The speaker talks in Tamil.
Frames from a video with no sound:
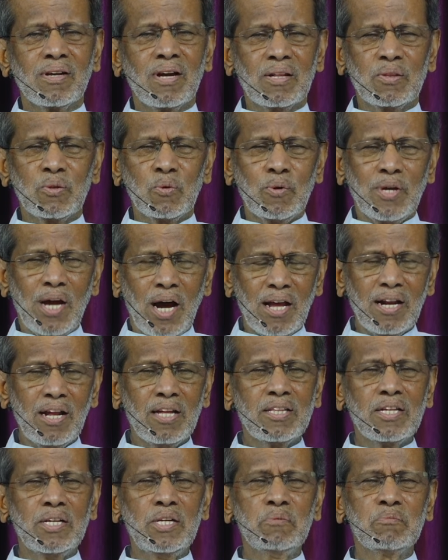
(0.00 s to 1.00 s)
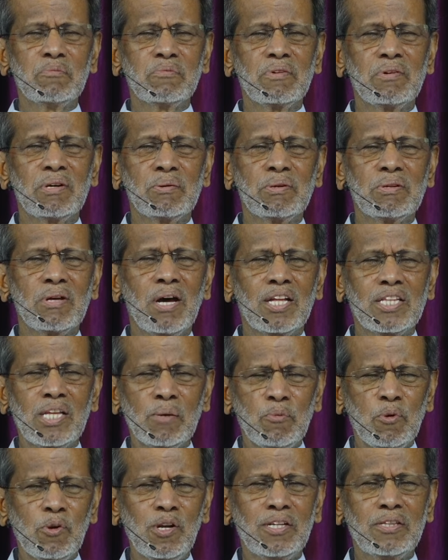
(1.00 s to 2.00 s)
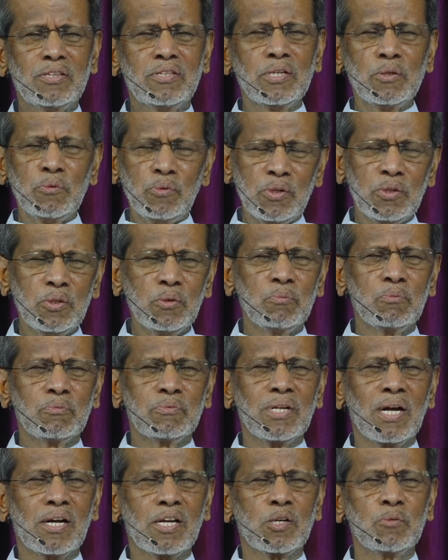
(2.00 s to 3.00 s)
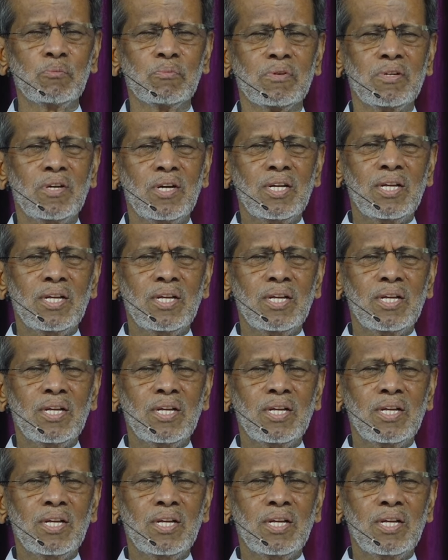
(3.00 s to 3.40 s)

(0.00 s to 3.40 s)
கர்த்தருடைய ஆராதனையும் அதே போல் திருவிருந்தும் நடக்கும்